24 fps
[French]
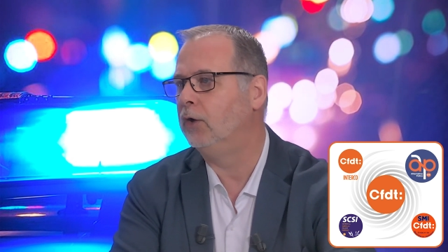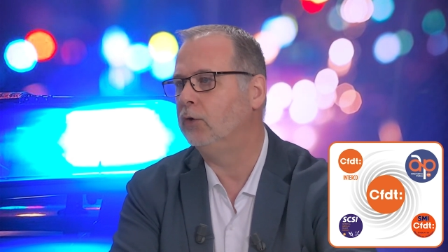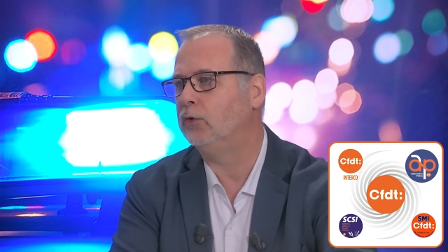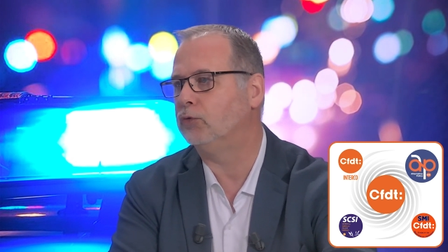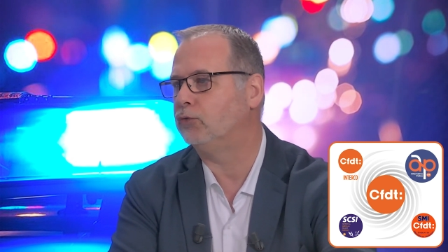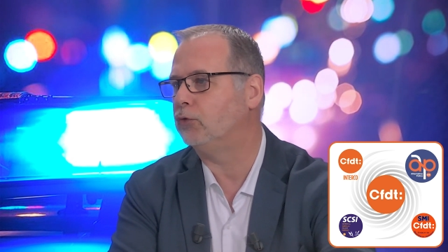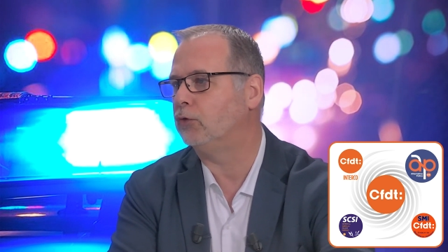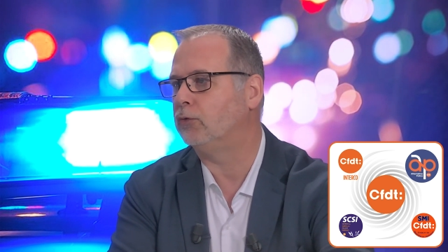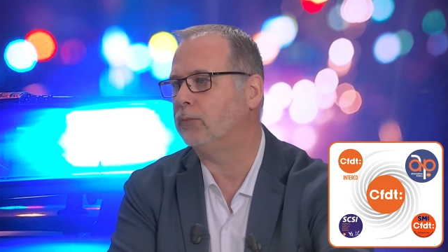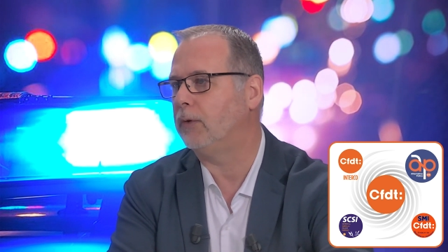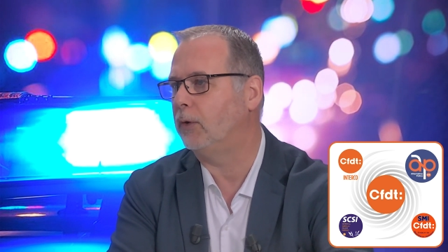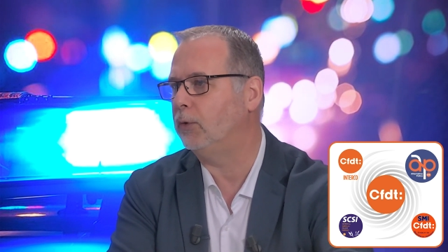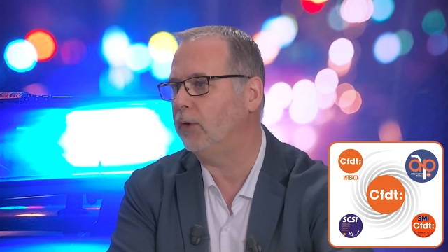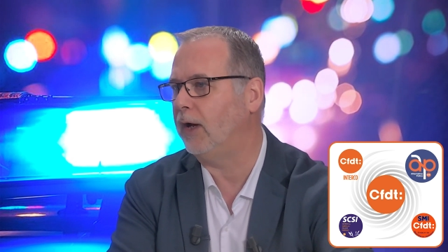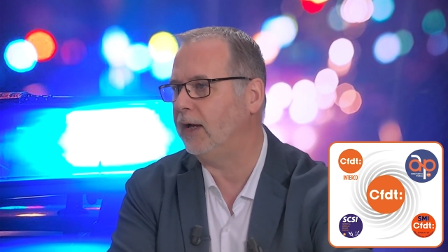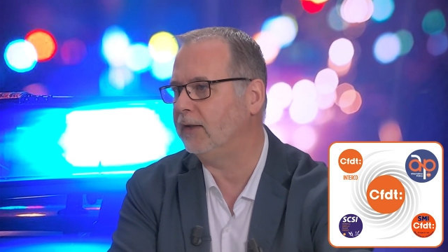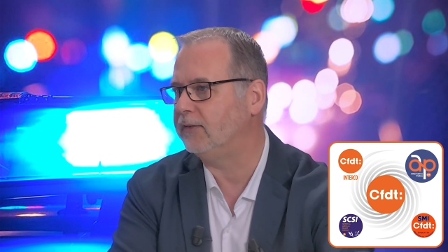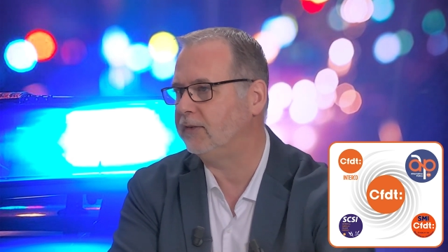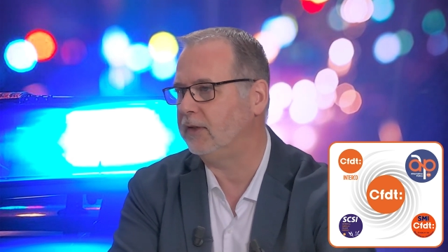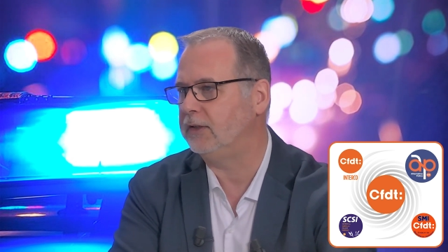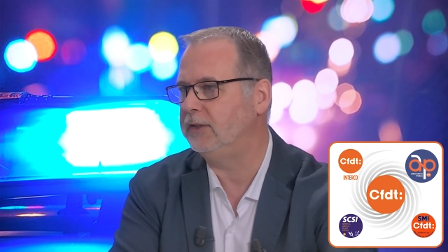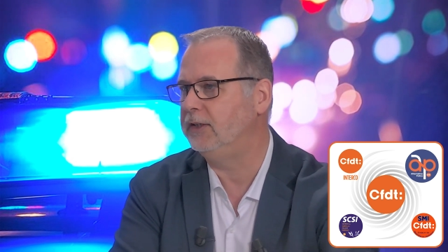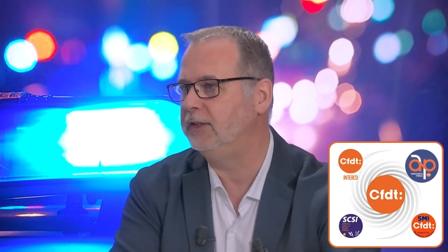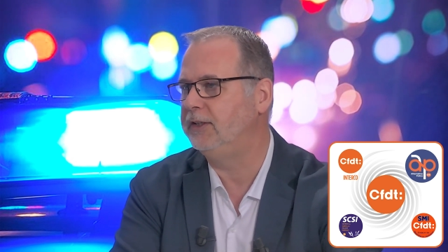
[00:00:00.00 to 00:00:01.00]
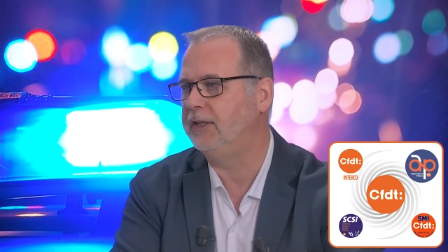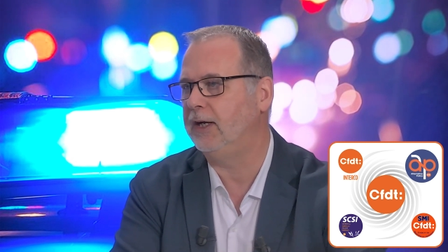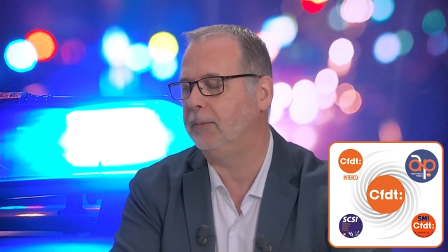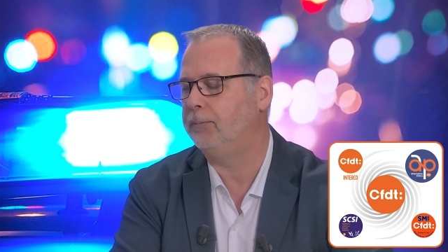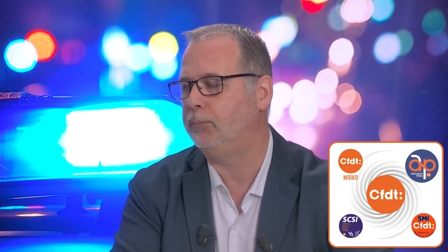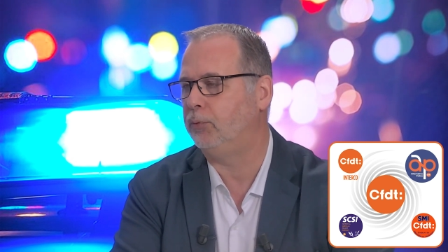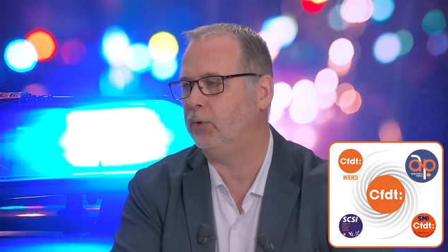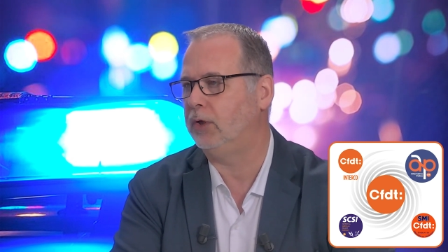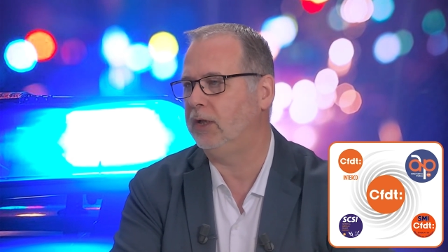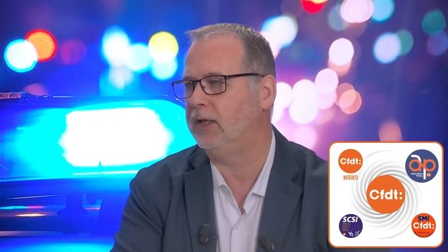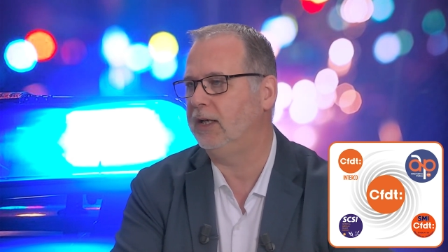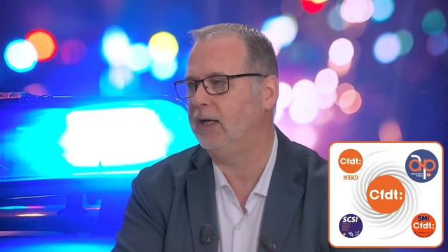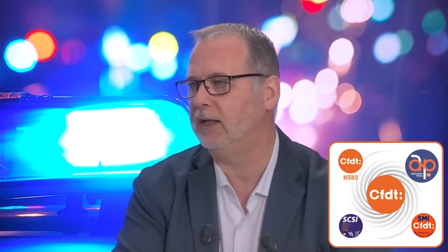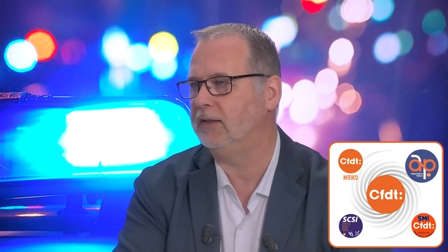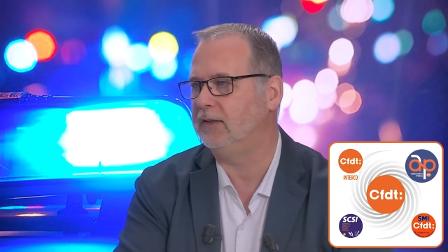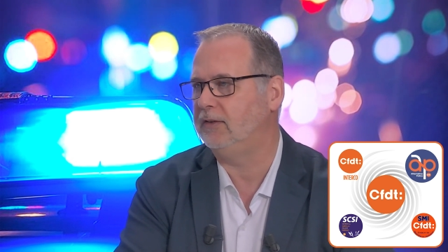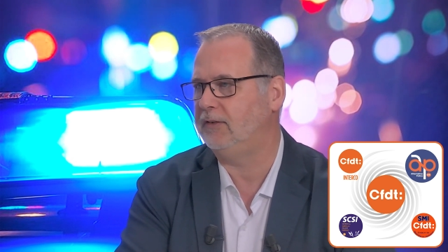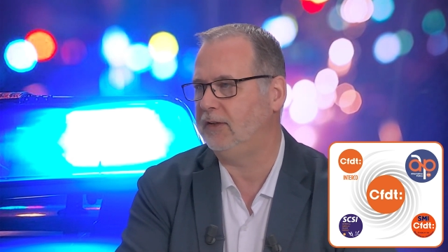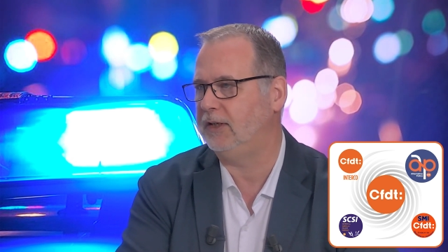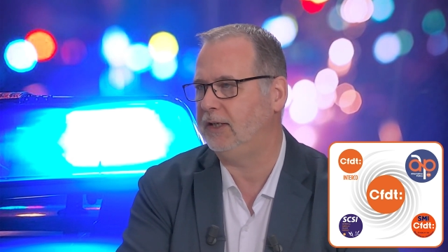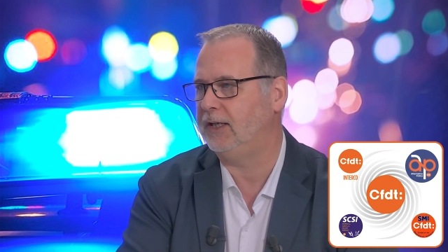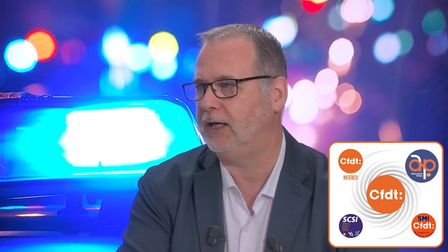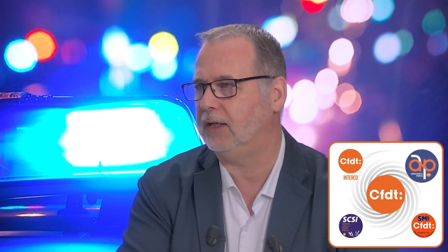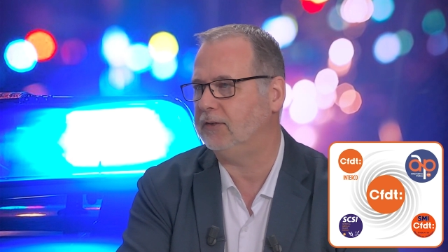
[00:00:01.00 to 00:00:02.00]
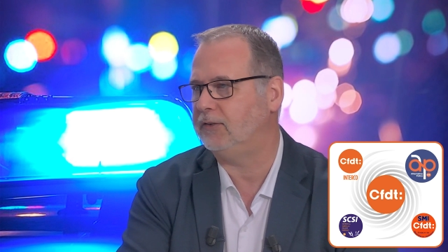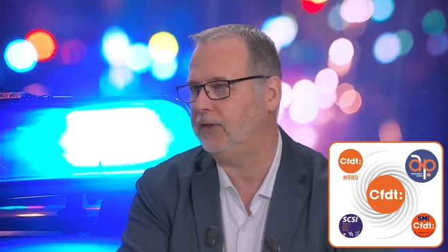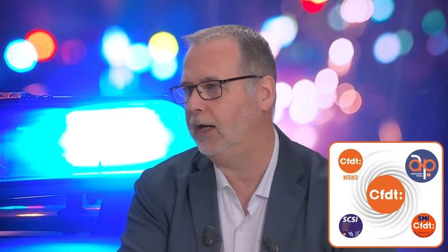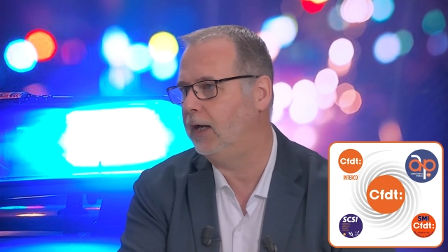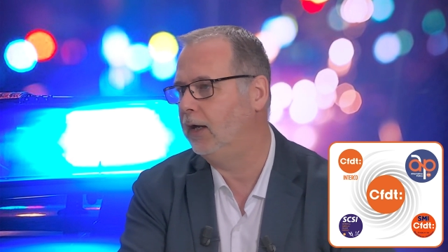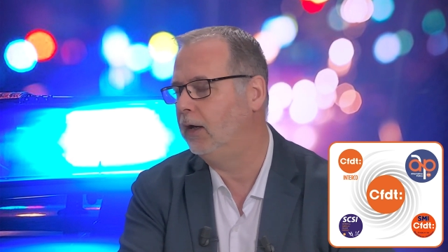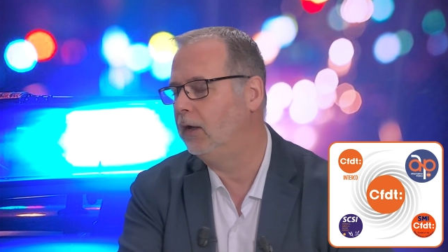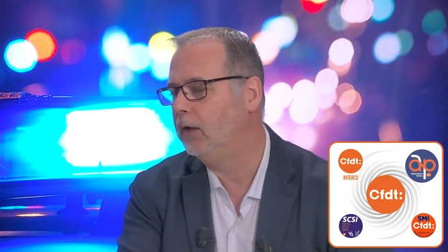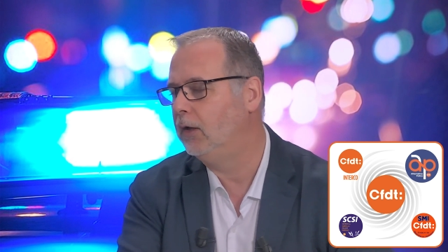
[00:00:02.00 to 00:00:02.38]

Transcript: que ce soit un syndicat pour les gradés et gardiens